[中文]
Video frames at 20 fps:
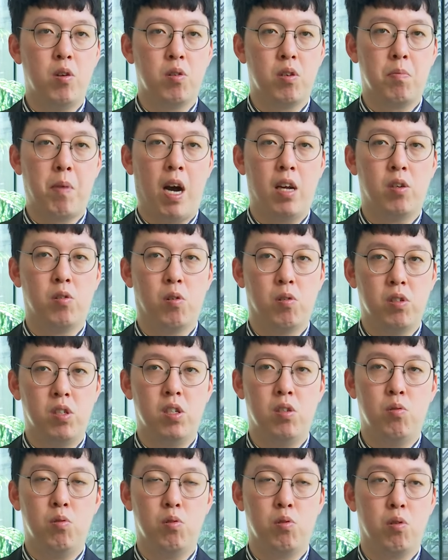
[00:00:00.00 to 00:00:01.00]
六十趴的容
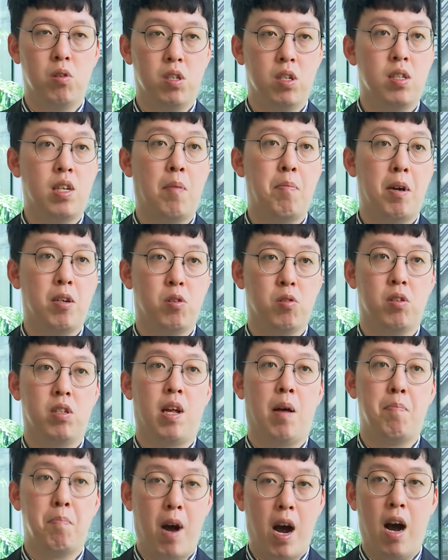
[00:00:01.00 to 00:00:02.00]
积率，所以是三百九十
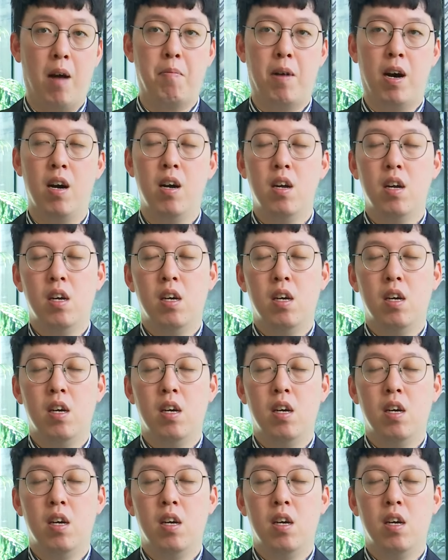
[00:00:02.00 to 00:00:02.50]
三趴嘛。